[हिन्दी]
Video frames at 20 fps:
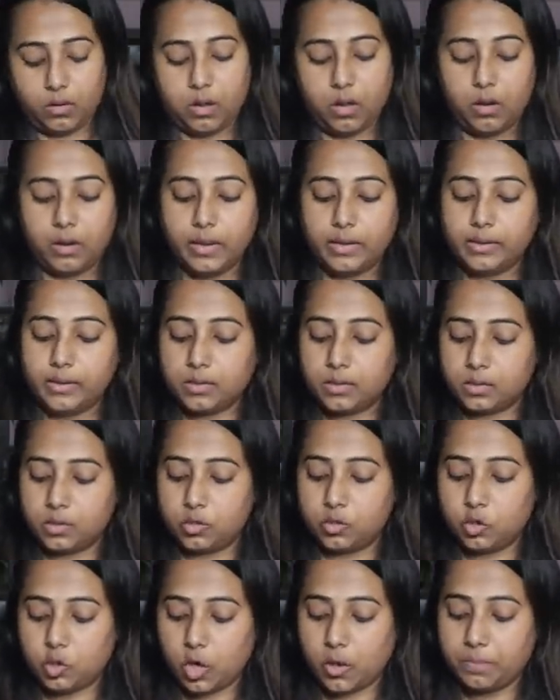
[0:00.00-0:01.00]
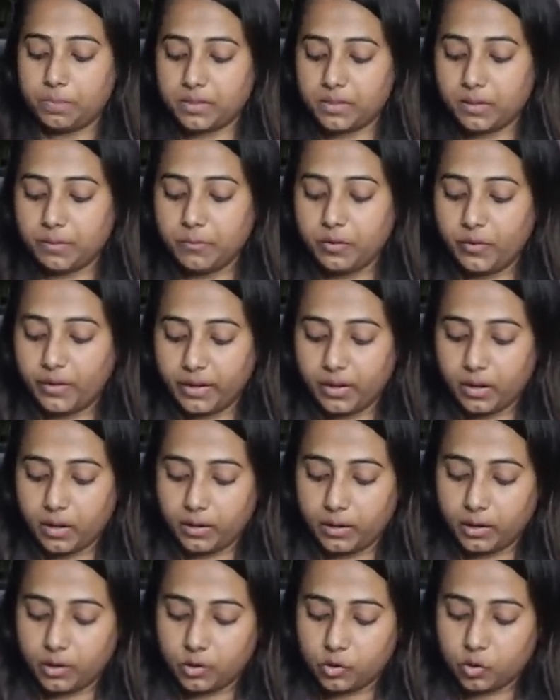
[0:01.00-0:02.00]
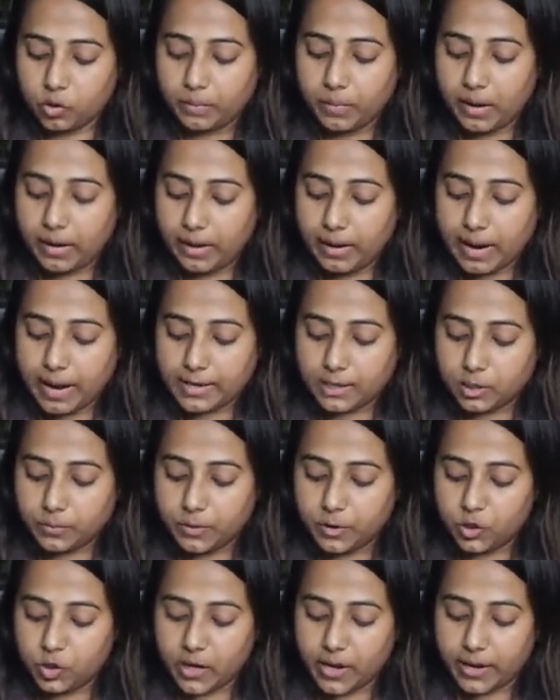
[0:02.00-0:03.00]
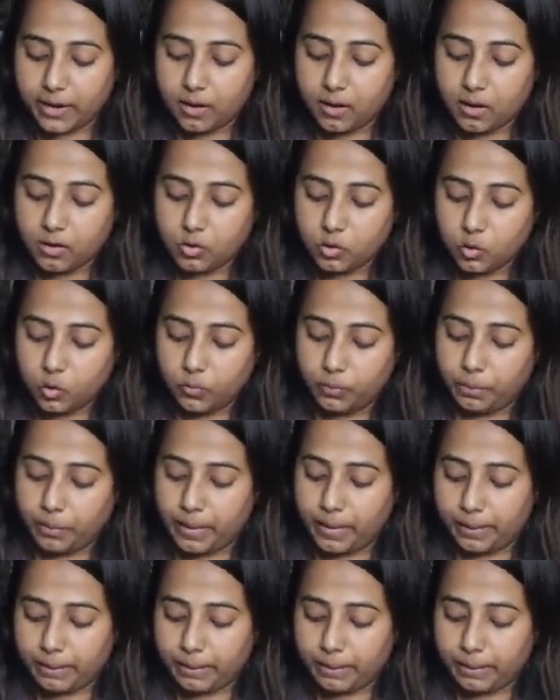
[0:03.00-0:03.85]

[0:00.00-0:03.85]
लेट्स चॉप सम ग्रीन अनियन जो हमारे लास्ट में जाएगा सूप पे